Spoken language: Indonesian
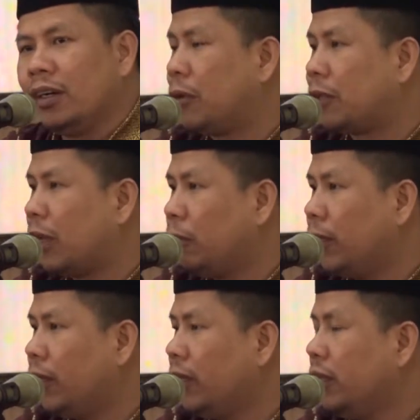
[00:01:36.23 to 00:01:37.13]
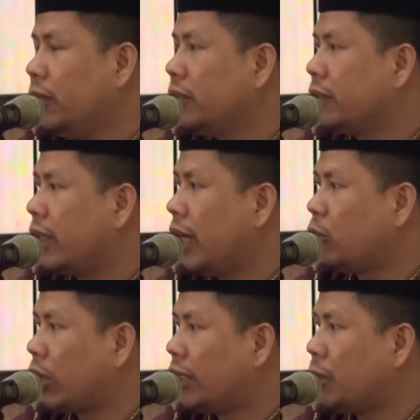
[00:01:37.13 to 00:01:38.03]
bertani, saya
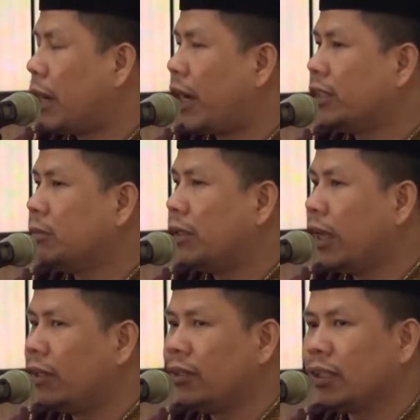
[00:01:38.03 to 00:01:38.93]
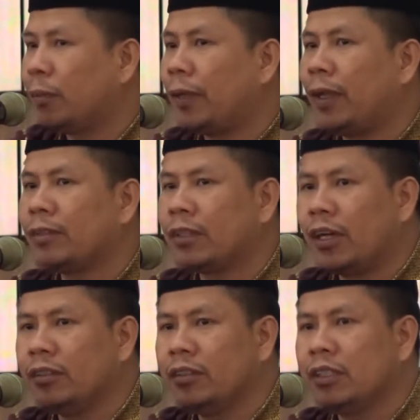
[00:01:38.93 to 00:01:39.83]
juga terima kasih banyak
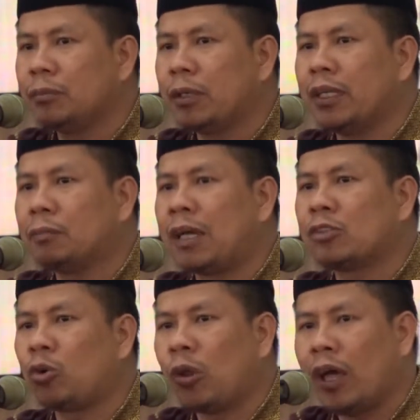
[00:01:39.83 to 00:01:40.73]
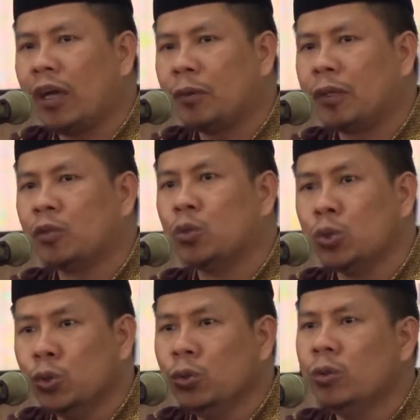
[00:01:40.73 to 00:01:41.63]
perhiasan kepada pak sekolah, kepada
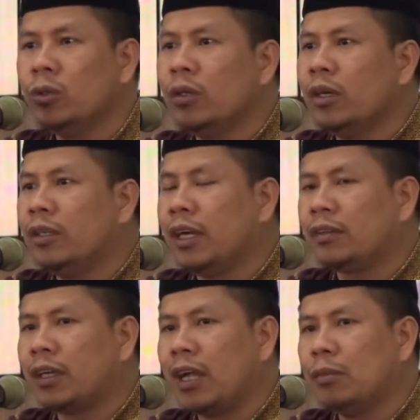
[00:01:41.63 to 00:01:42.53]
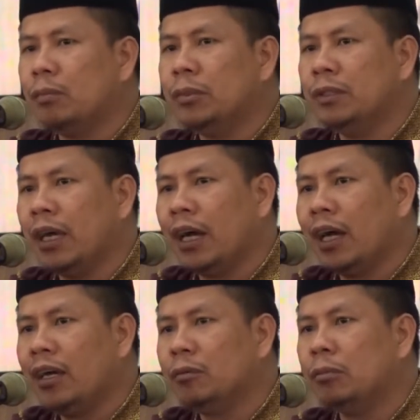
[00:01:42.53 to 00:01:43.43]
guru yang telah
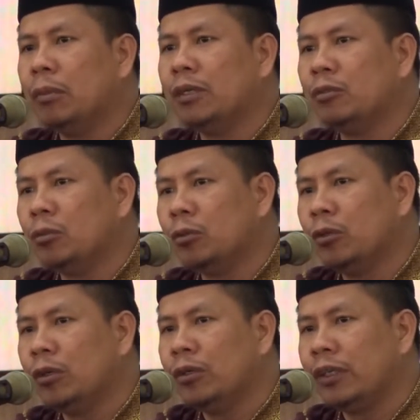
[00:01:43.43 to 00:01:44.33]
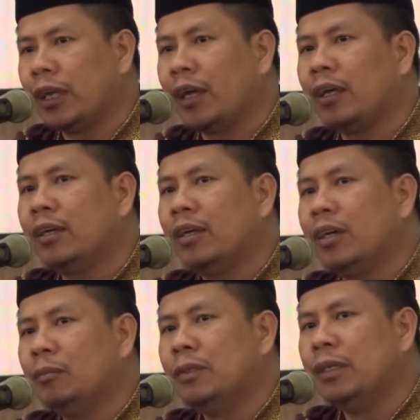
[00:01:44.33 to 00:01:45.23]
membina, membantu, ya,
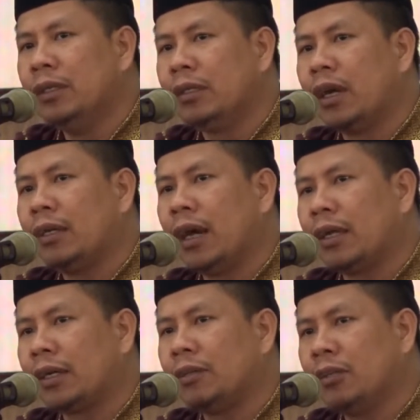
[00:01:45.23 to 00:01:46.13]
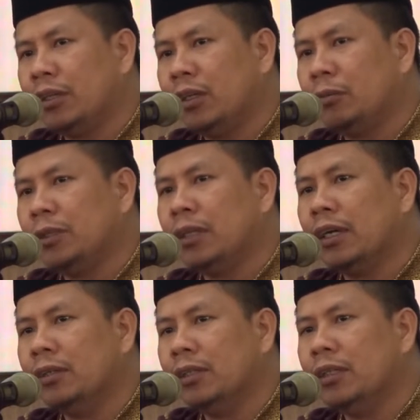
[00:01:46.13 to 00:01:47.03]
mendidik anak-anak kita
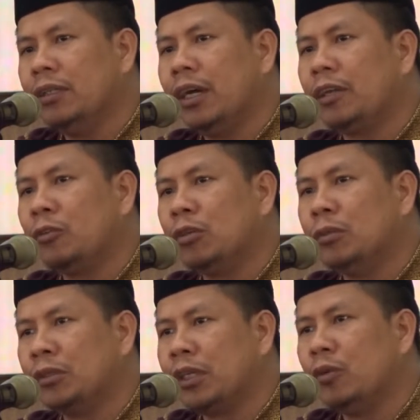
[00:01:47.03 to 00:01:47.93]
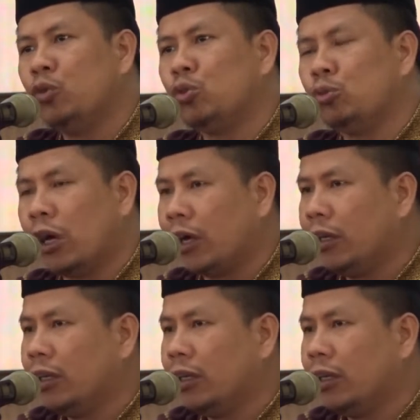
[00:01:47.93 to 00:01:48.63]
menjadi itu bisa juga.